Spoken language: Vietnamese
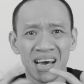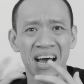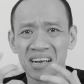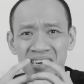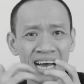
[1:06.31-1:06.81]

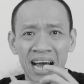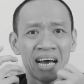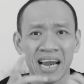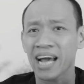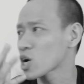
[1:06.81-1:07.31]
thế cơ à,
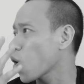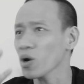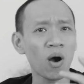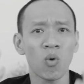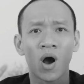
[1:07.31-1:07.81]
thầy
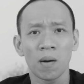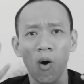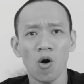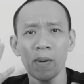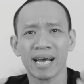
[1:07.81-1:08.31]
cô đâu,
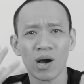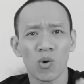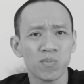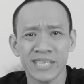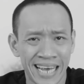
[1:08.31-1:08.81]
bố mẹ
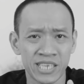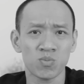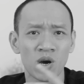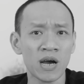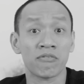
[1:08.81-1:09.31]
đâu, không dạy
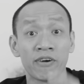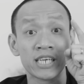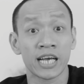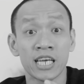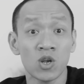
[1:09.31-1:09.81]
chúng nó à,
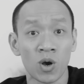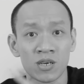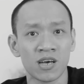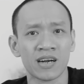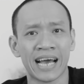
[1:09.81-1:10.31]
phải kỷ luật
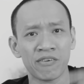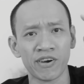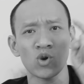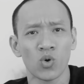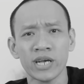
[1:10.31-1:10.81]
cho thật nặng,
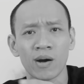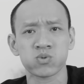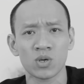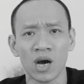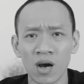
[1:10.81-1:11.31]
phải đuổi học
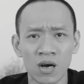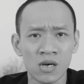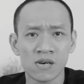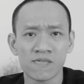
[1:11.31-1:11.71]
tụi nó.